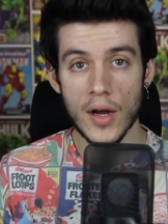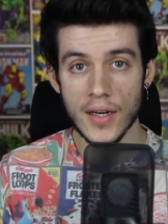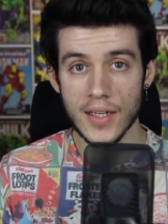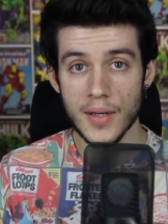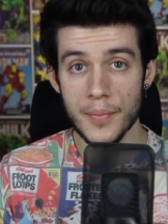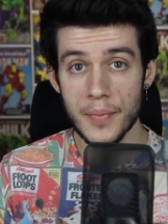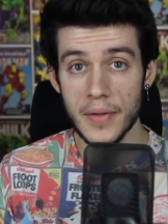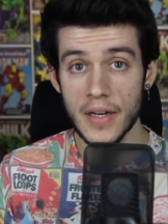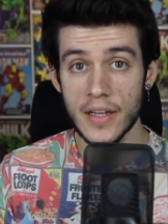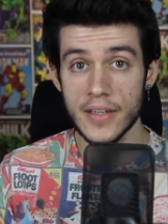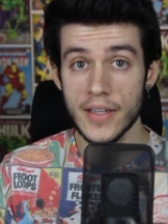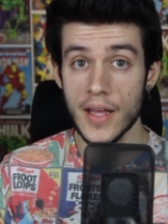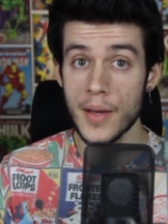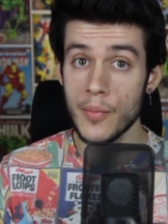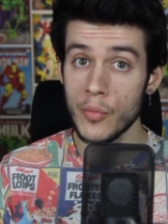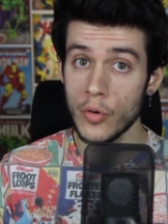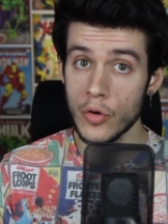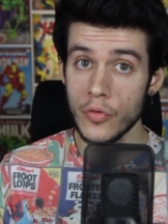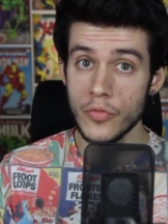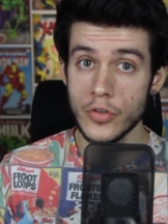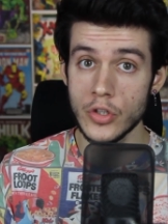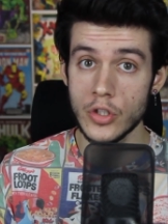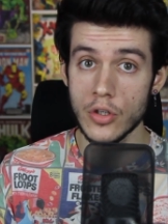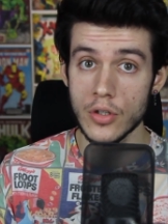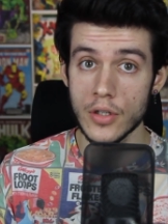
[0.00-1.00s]
Bu arka planı
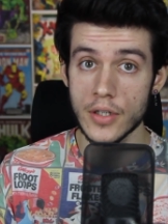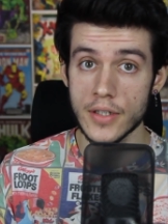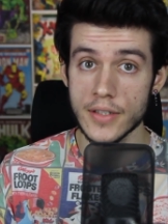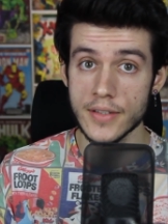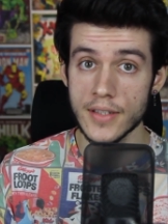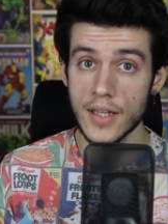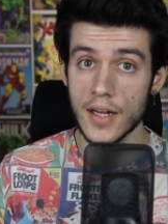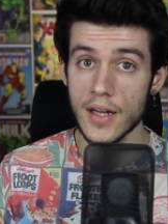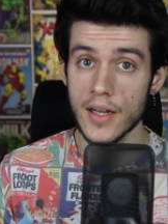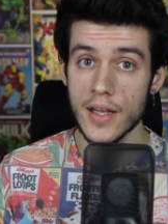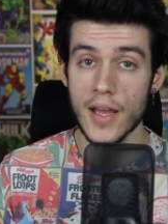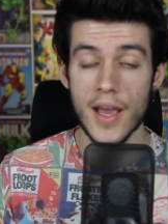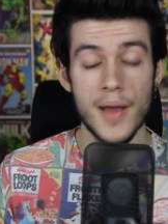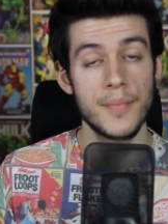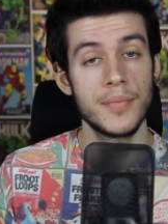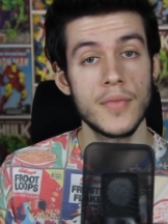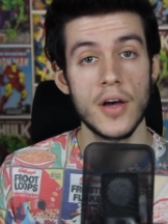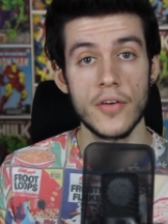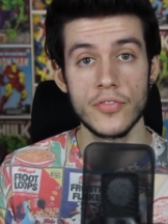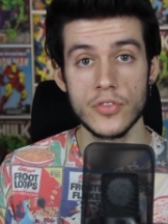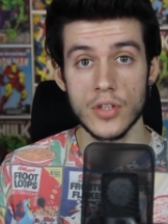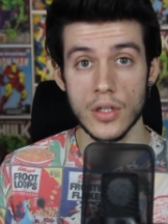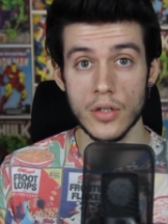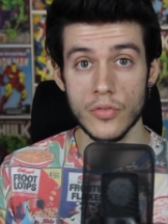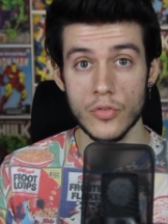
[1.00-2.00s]
hem oyun videolarında
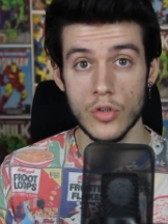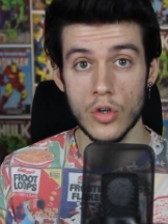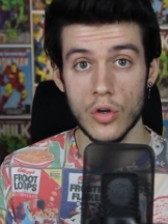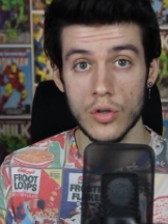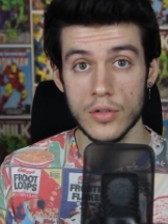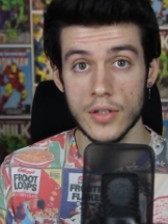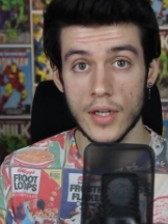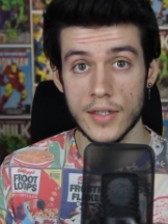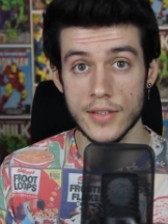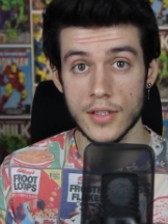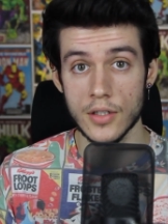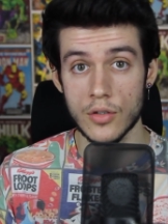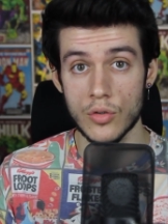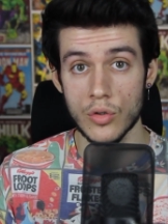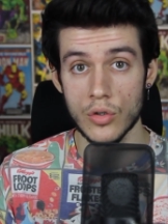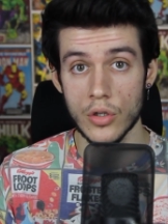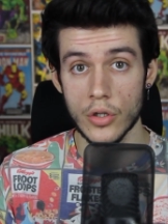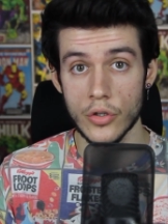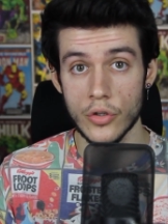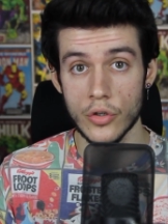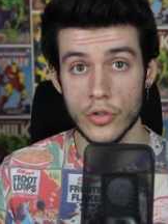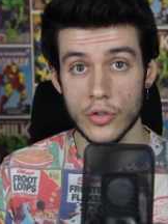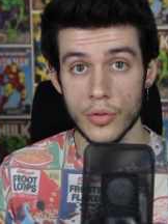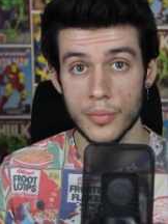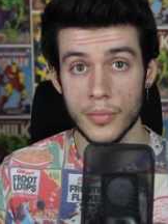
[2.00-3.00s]
hem de haftalık vloglarda
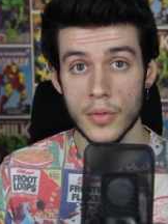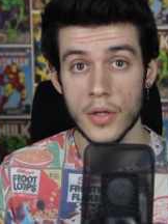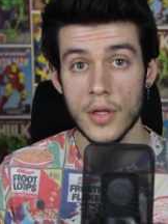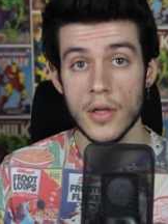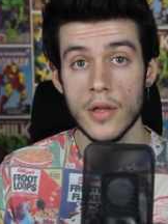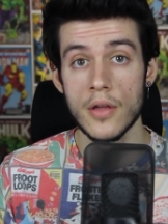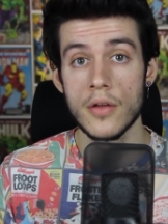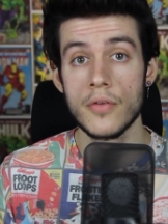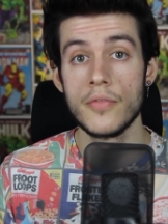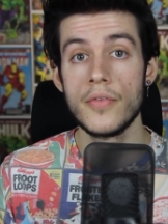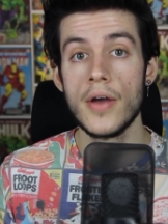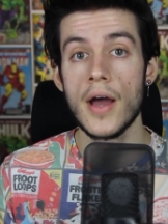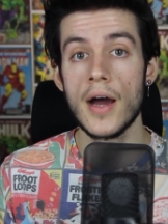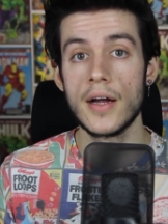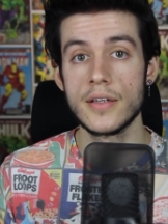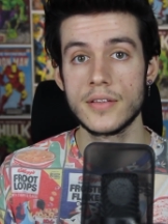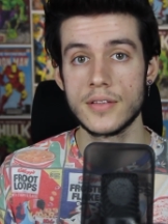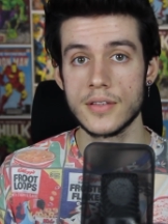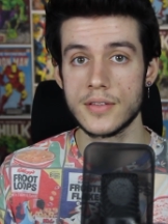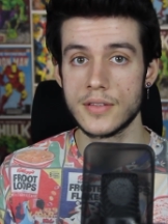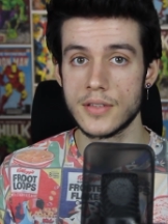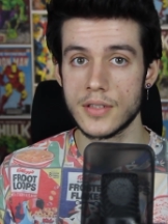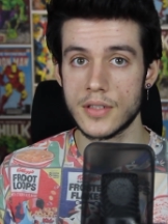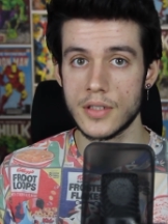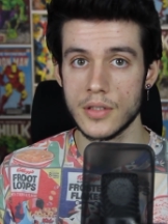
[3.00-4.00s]
kullanıyordum. Ve
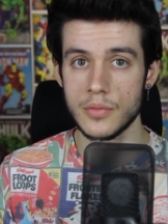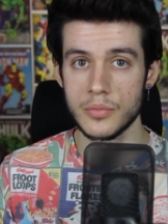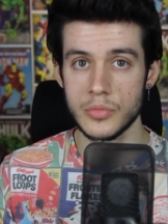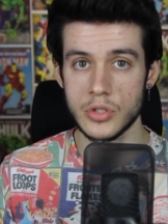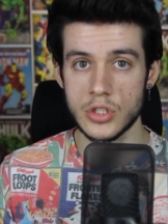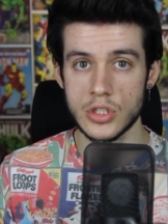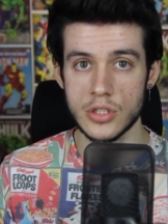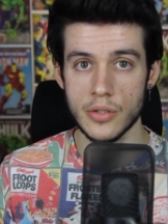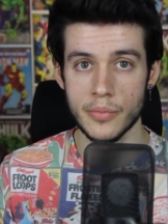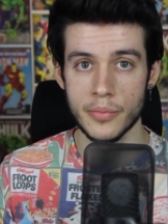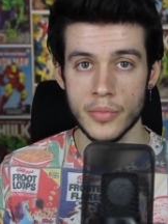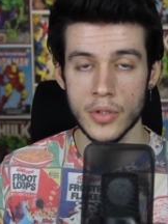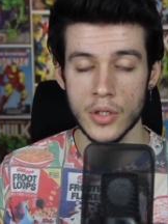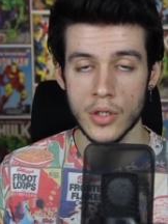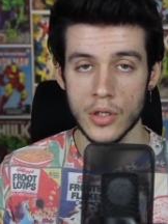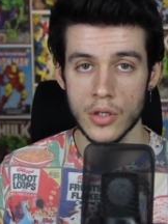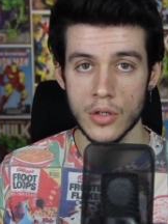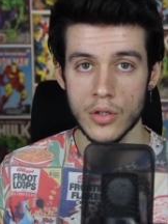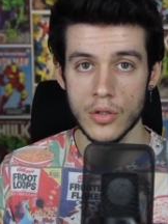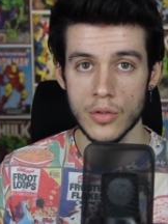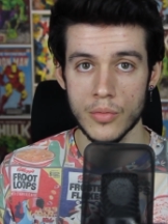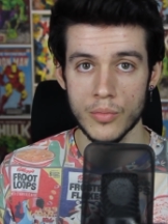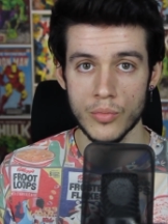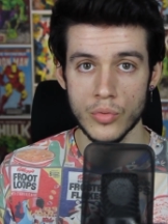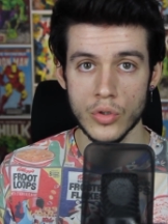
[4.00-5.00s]
artık sıkılmıştım.
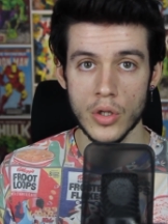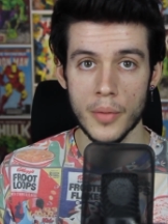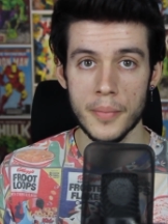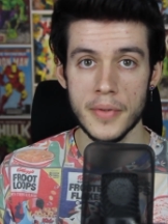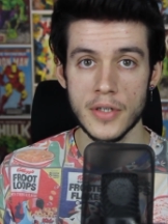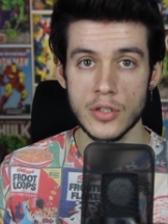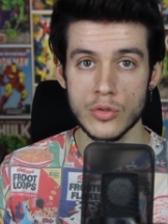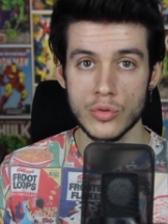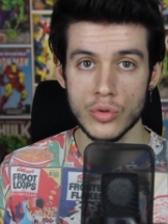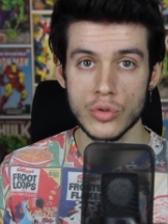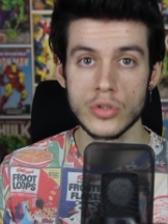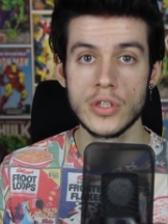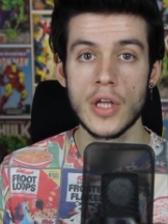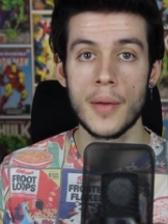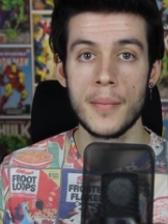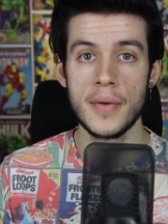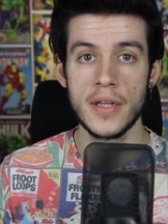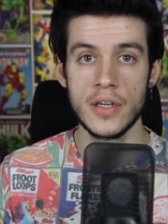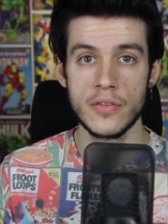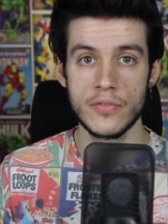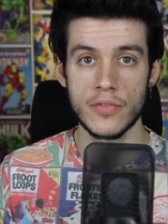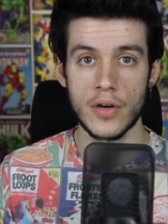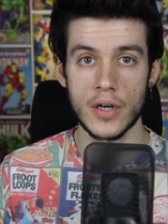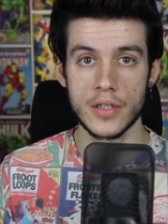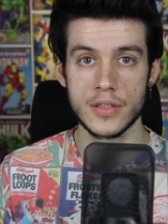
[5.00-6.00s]
Buna bir dur
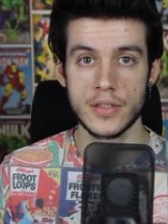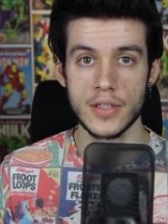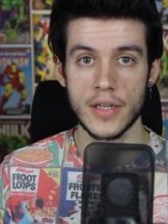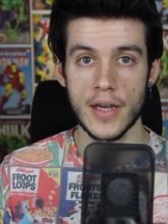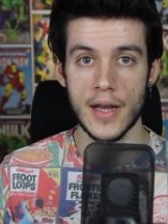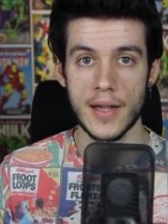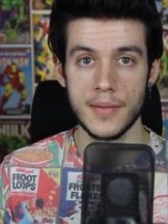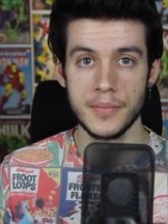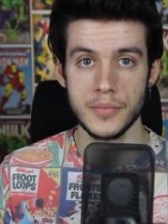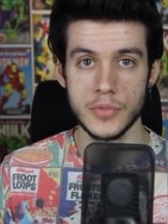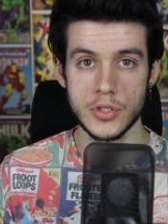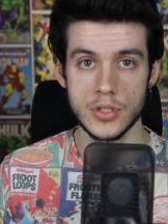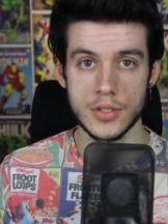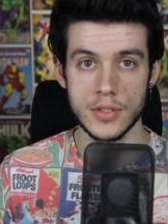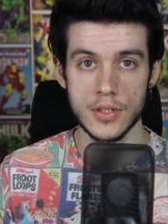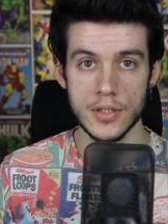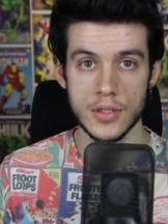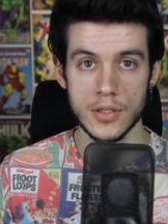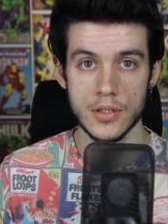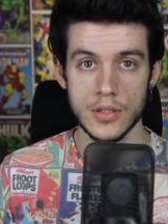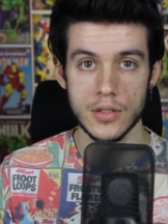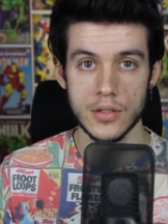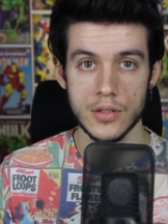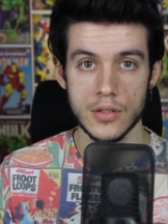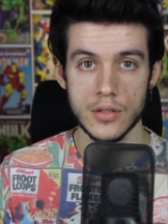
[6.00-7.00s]
demenin vakti
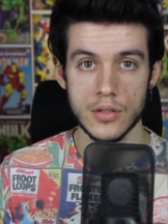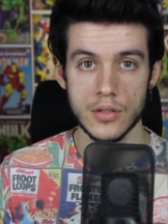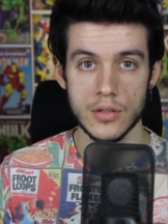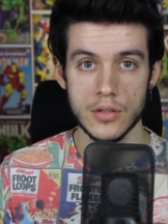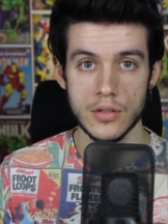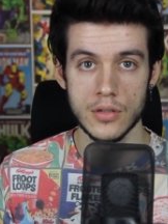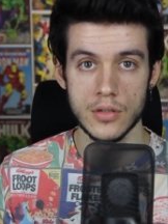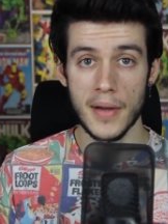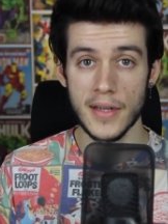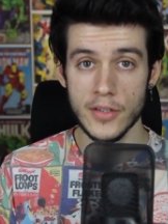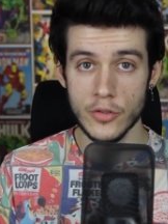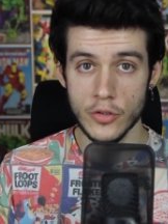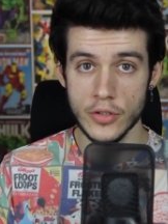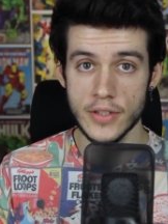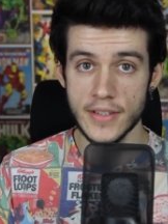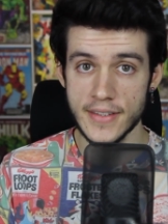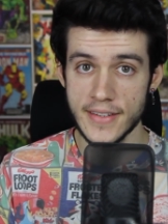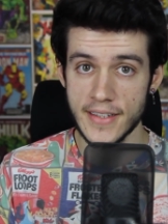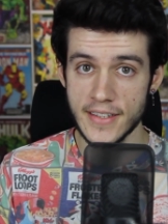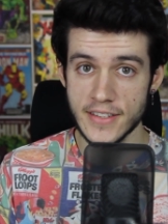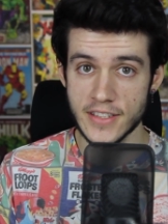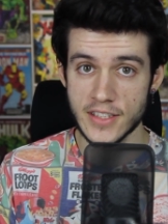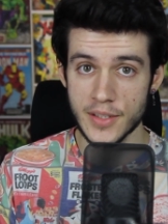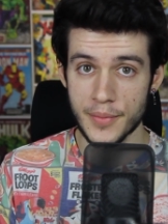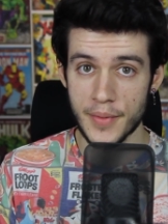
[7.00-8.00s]
gelmişti. Ben de
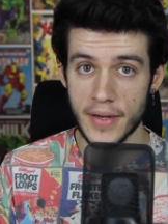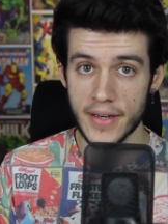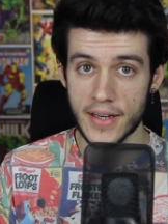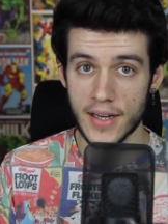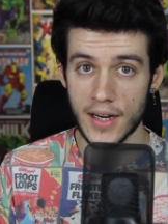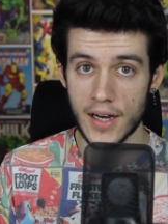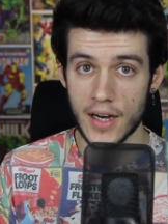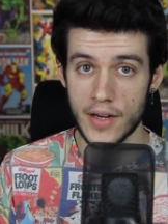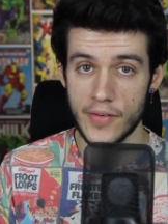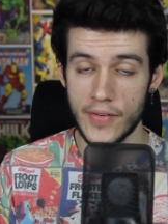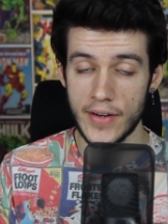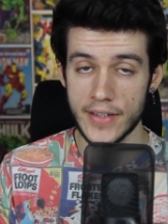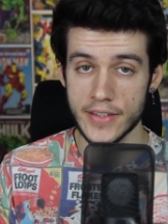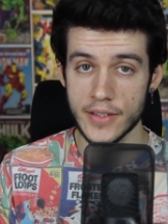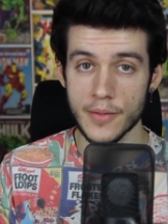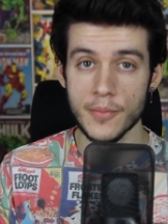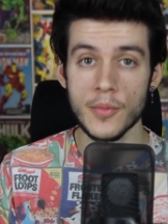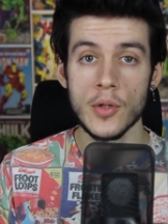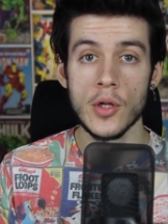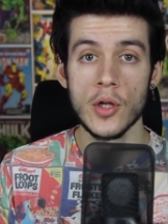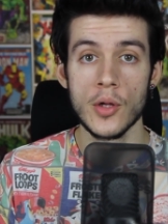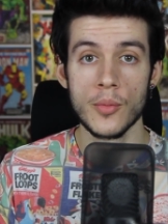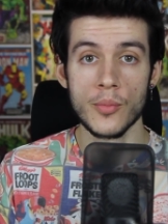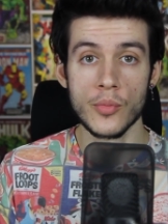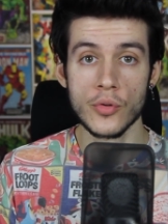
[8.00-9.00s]
odayı değiştirmeye karar
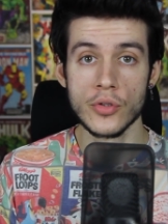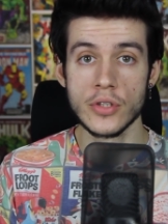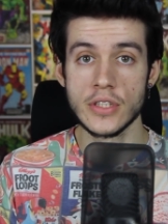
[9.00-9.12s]
verdim.